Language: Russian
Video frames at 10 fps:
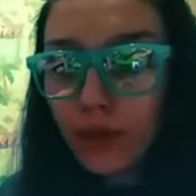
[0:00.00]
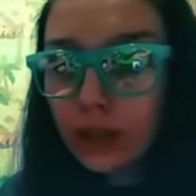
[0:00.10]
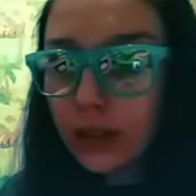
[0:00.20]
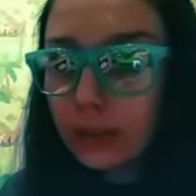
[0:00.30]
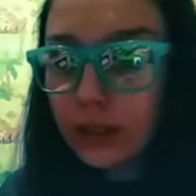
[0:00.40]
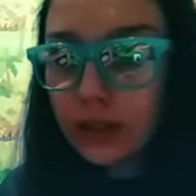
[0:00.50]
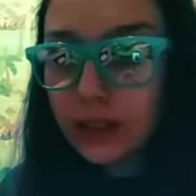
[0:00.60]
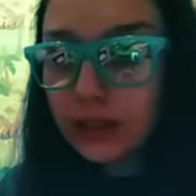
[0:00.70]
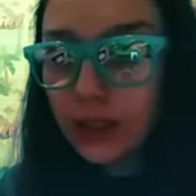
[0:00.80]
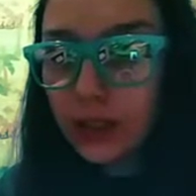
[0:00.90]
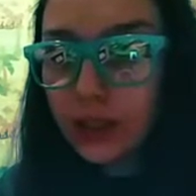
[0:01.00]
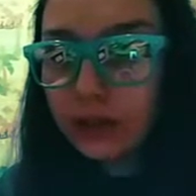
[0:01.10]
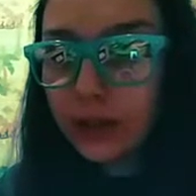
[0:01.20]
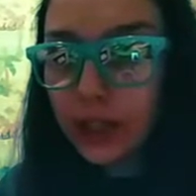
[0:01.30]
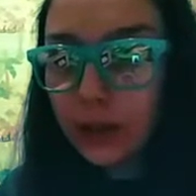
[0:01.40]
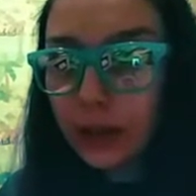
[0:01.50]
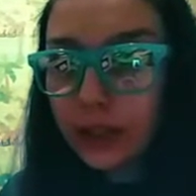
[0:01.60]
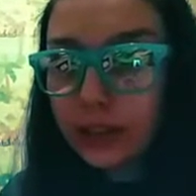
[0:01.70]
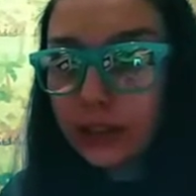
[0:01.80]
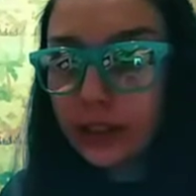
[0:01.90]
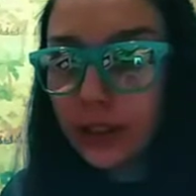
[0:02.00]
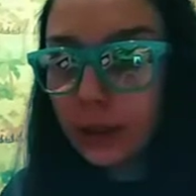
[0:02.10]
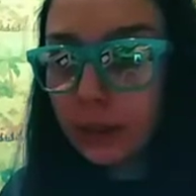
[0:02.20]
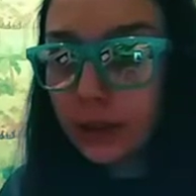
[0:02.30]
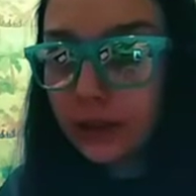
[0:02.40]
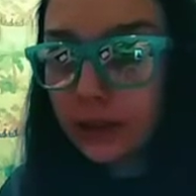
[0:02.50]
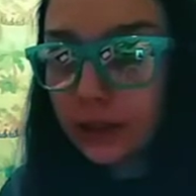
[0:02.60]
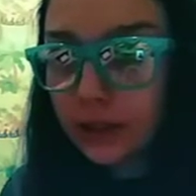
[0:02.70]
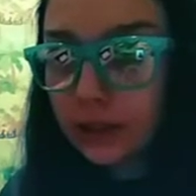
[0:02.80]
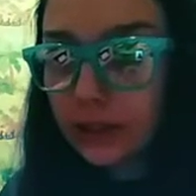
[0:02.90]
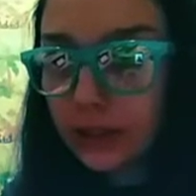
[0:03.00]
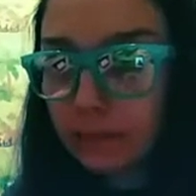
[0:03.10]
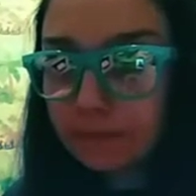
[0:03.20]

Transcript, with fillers: Дамир сказал, кафтаю, как, не как принцесса я.